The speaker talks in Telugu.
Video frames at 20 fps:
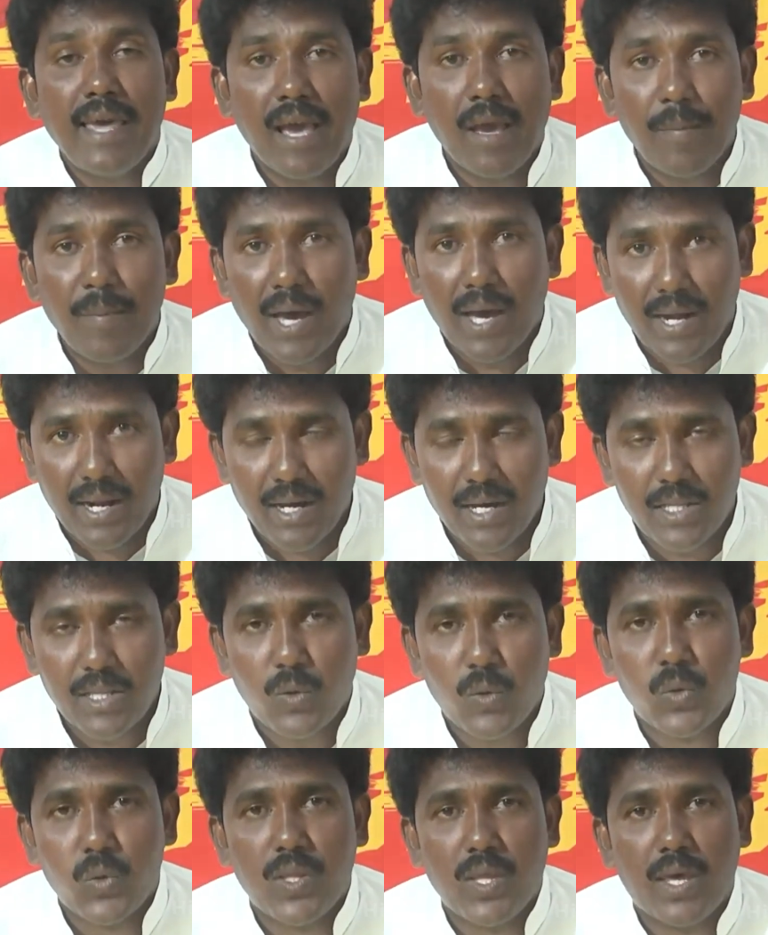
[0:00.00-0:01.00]
ఏమి అర్హత
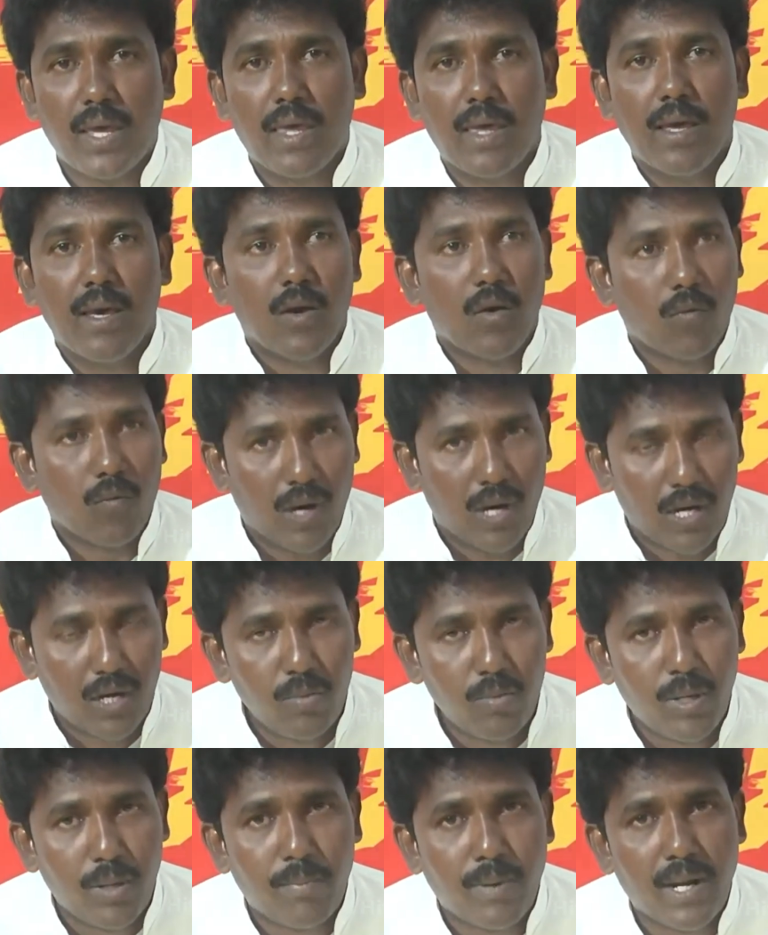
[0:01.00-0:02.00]
ఉంది
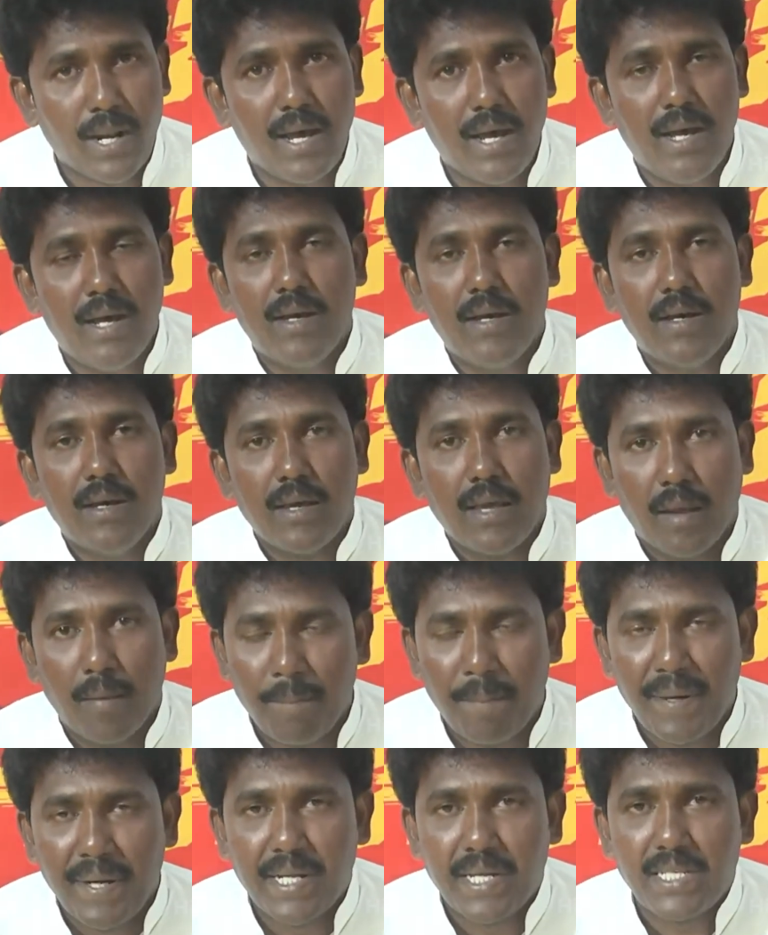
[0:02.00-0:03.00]
వార్డు మెంబరా
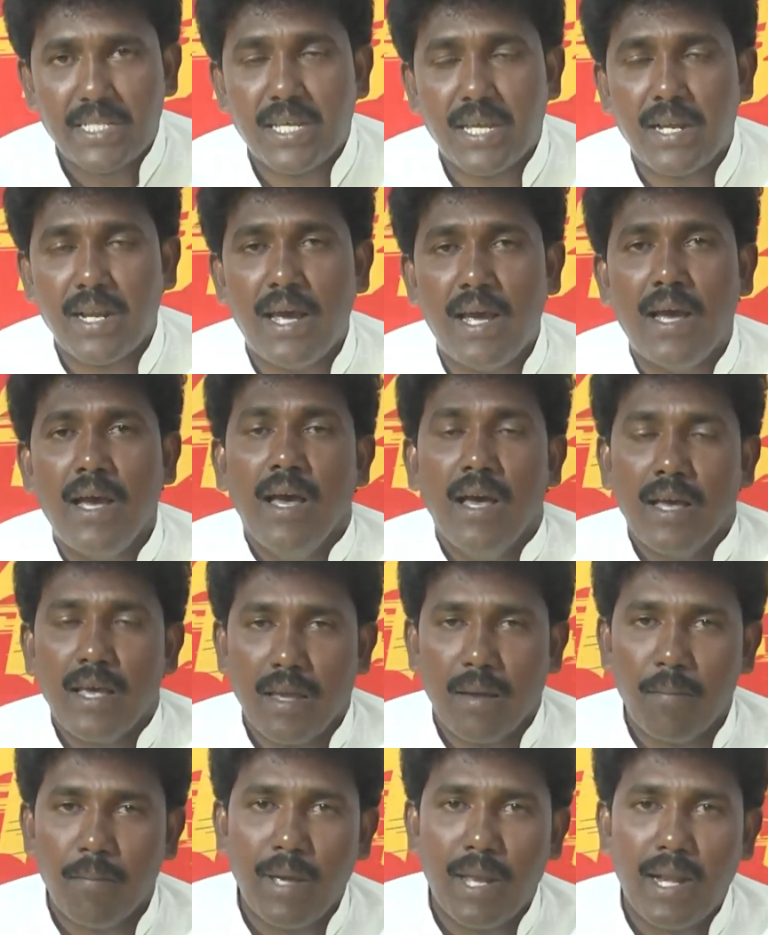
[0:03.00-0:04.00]
ఎంపీటీసీనా
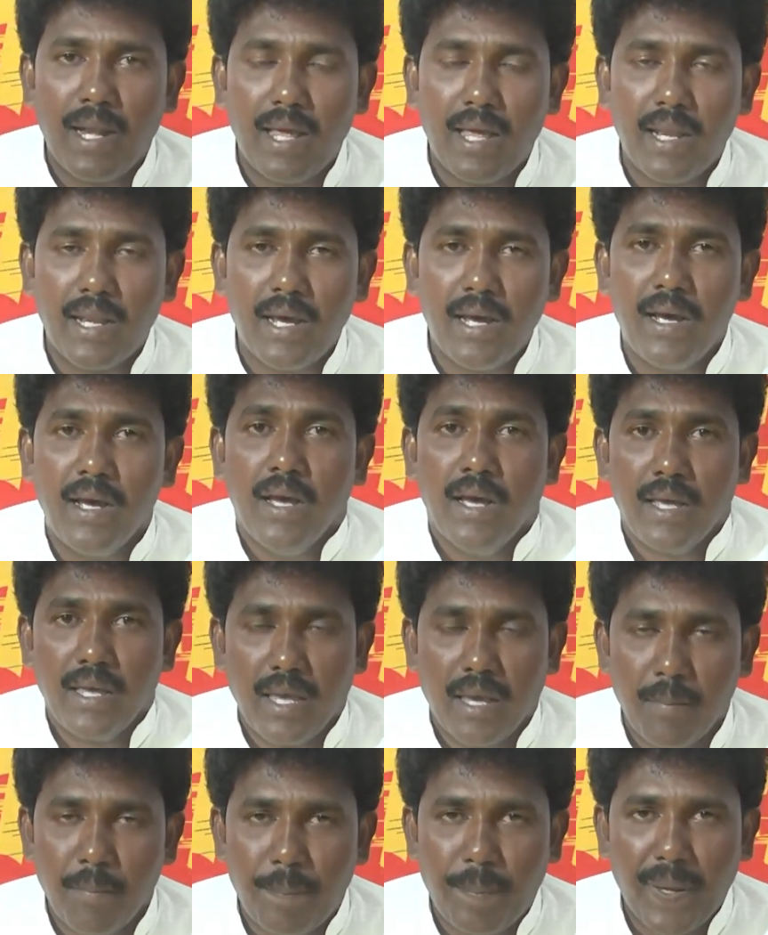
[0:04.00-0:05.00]
ఎమ్మెల్యేనా
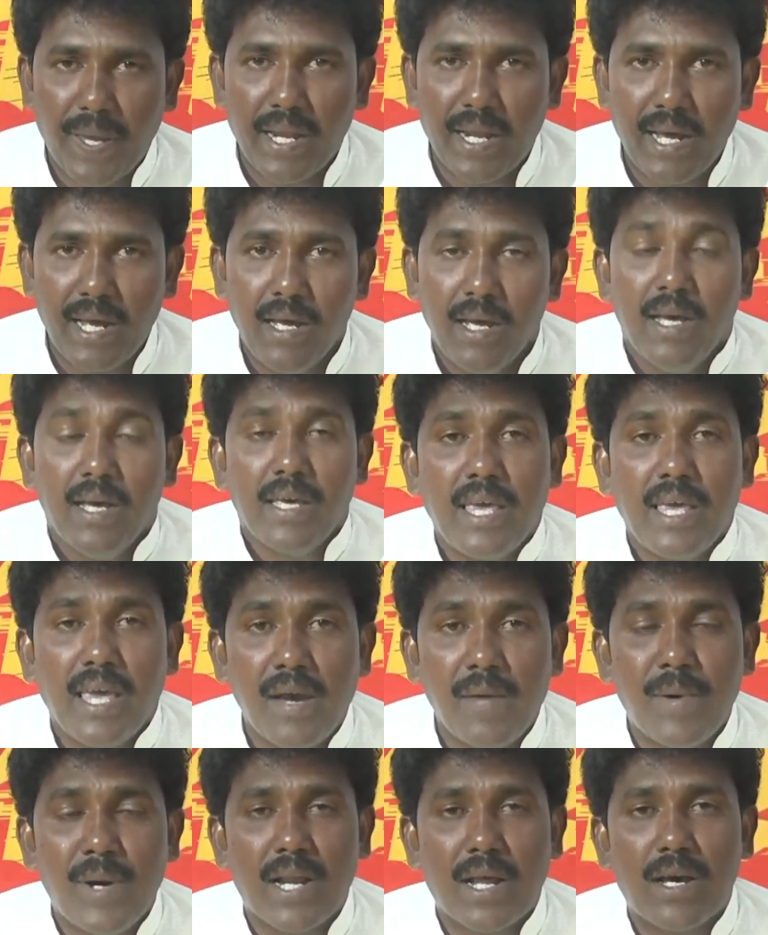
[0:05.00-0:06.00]
ఎంపీనా
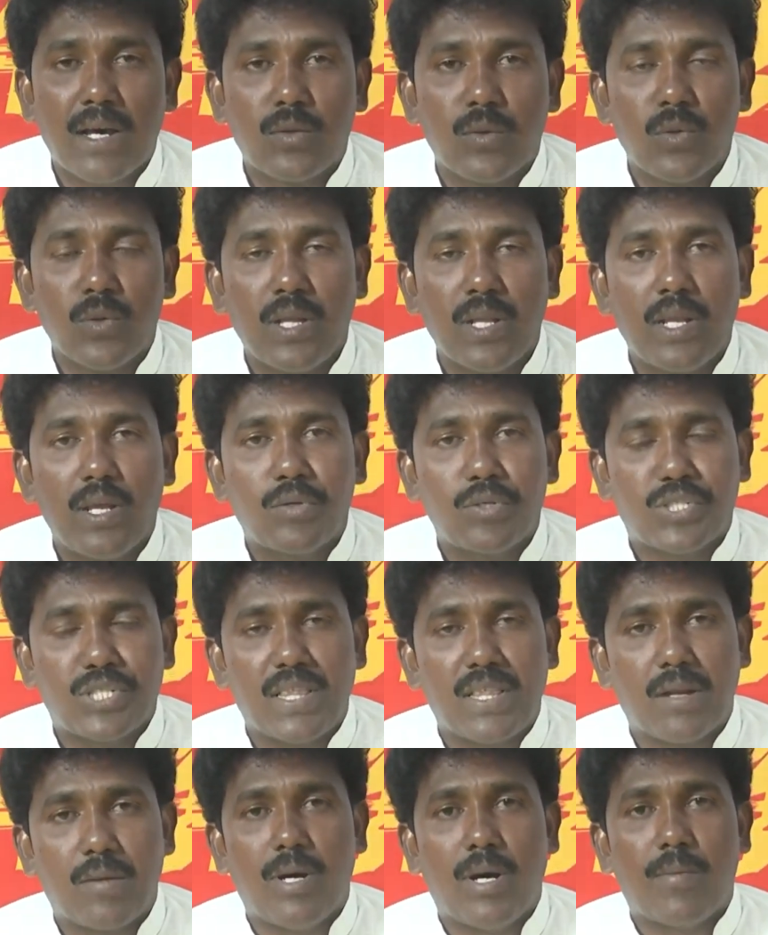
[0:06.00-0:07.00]
ఏం అర్హత ఉంది నీకు
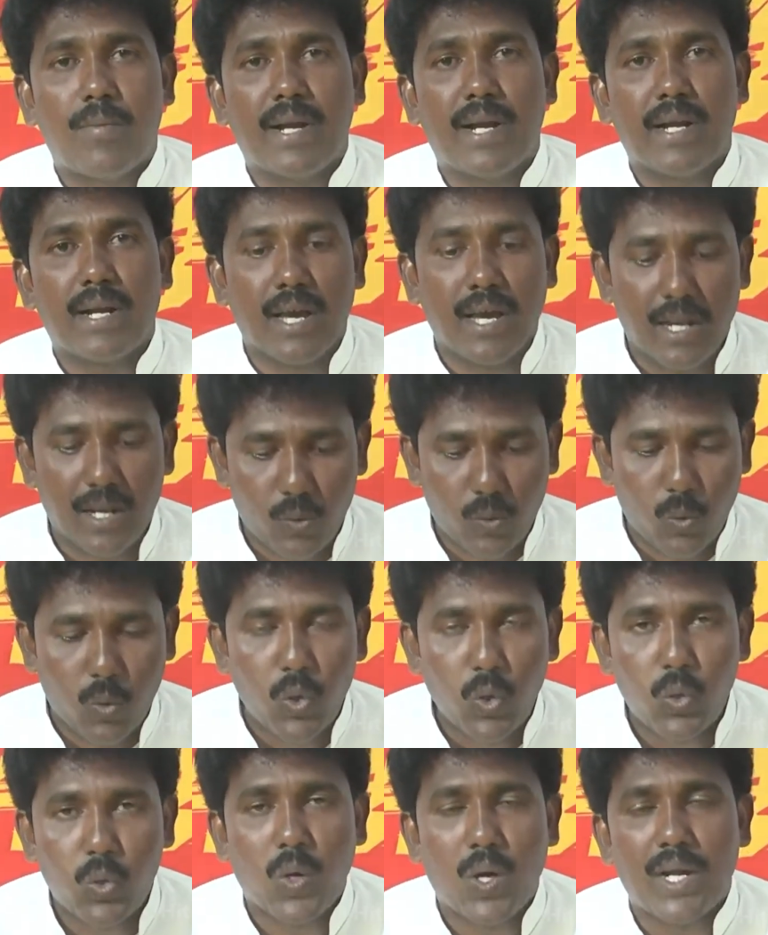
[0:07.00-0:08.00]
చంద్రబాబు నాయుడు గారికి
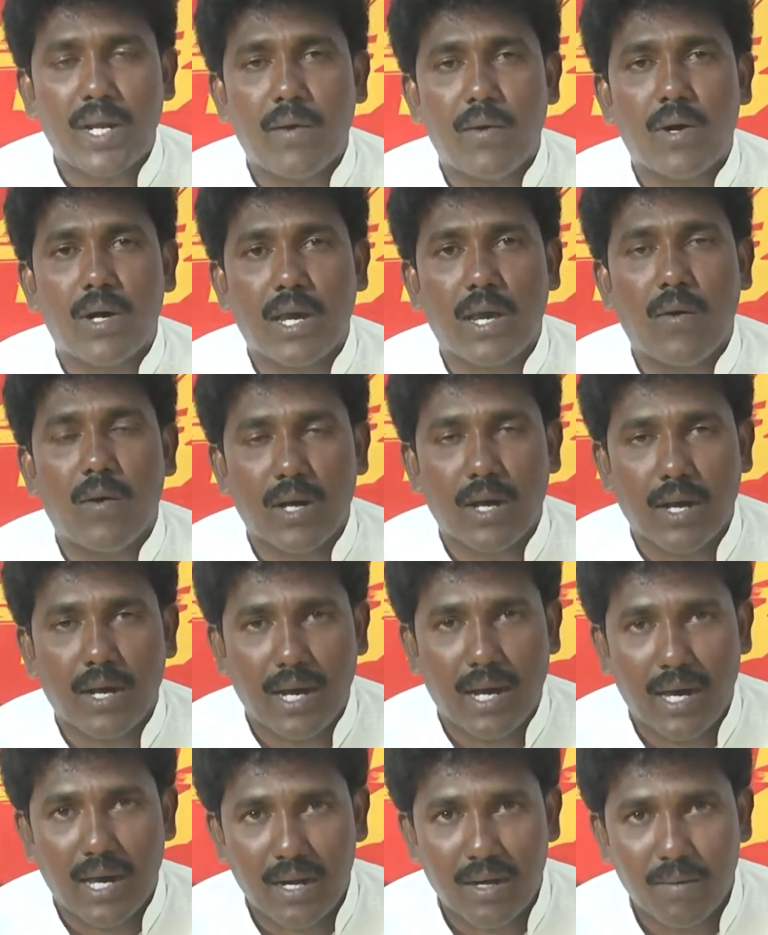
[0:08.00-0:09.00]
కొడుకు అనే ఒకే ఒక
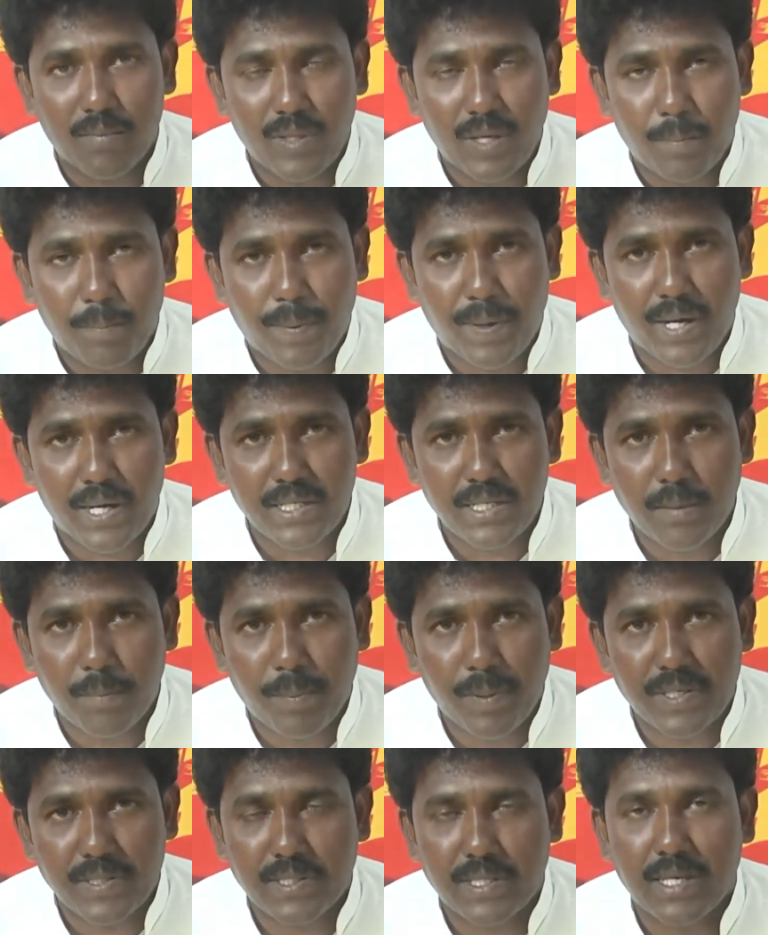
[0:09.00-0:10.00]
కారణం తప్ప అని
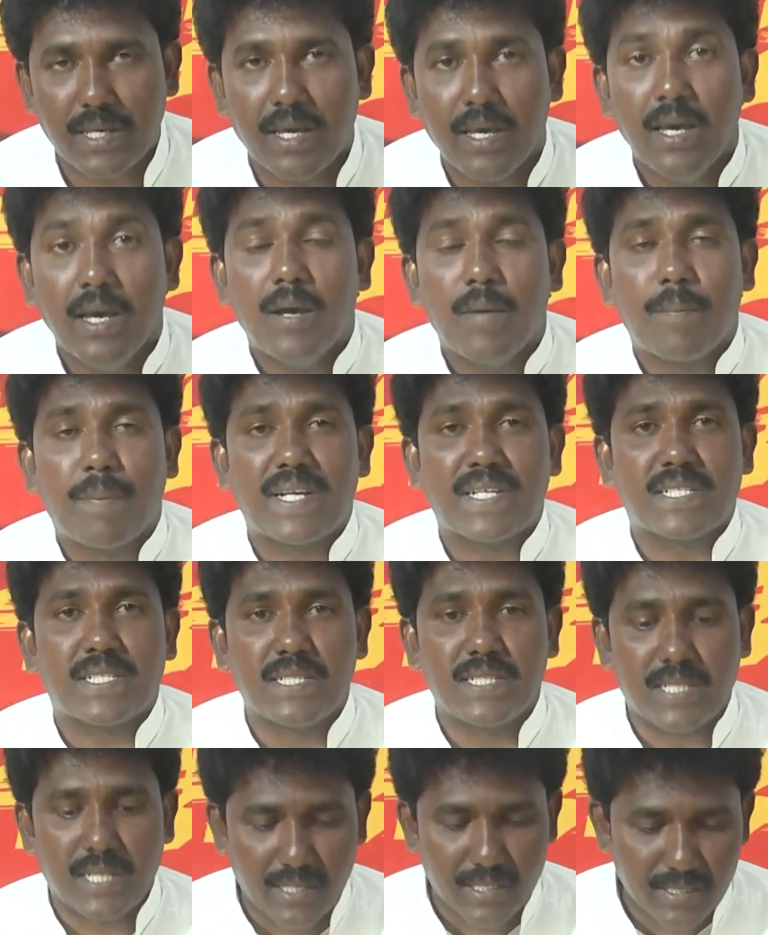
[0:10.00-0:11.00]
చెప్పేసి
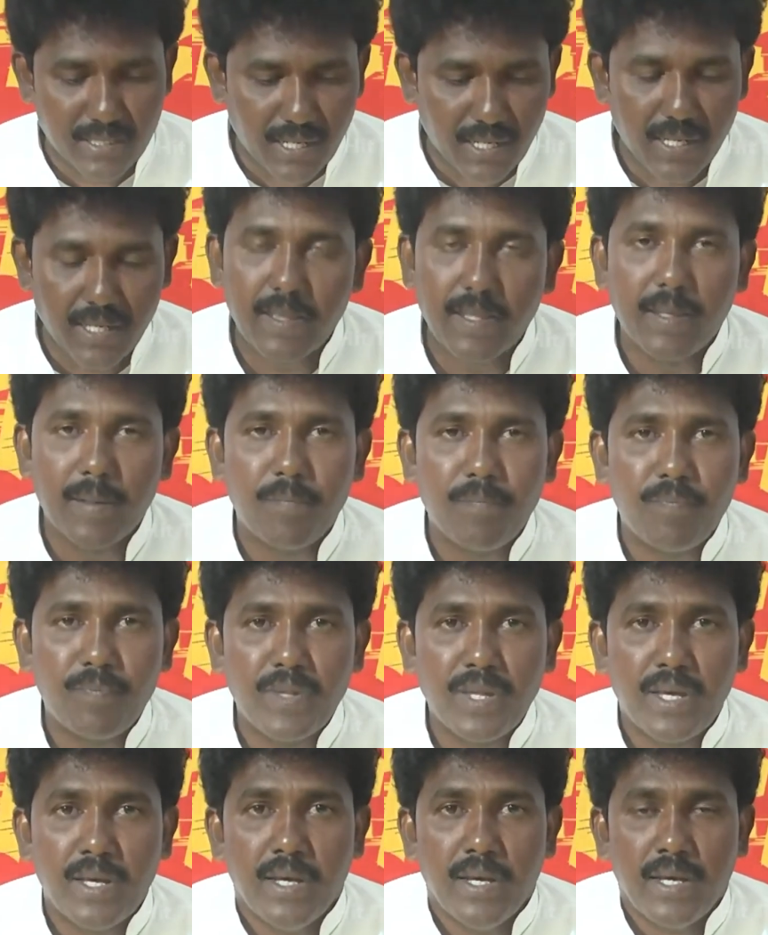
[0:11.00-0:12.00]
ప్రశ్నించడం జరిగింది
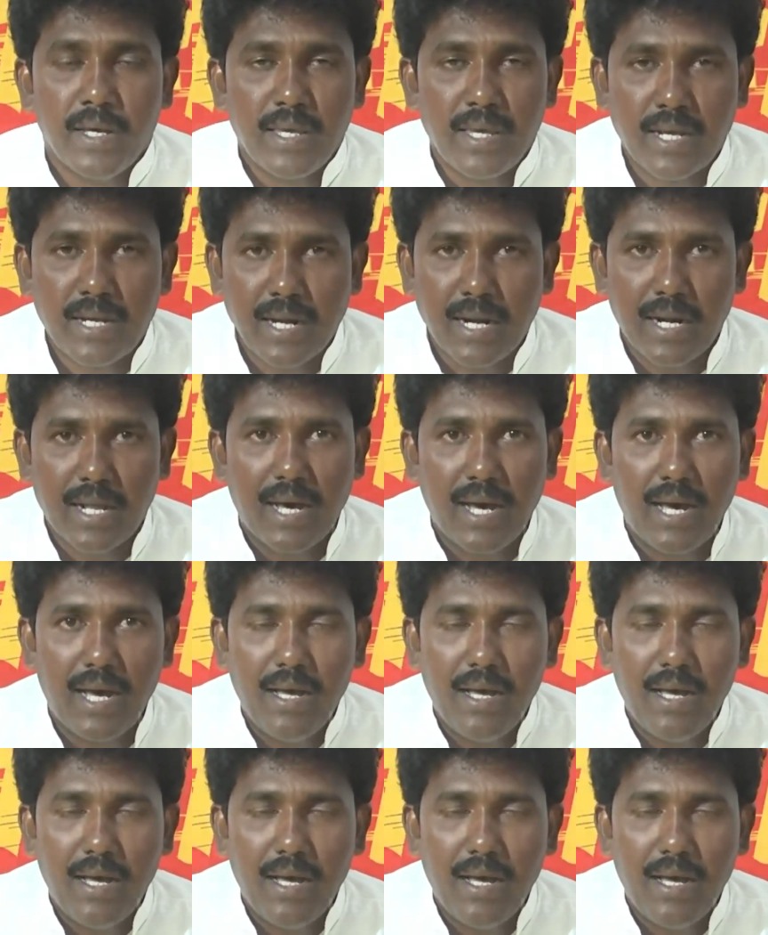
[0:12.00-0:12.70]
ఇక్కడ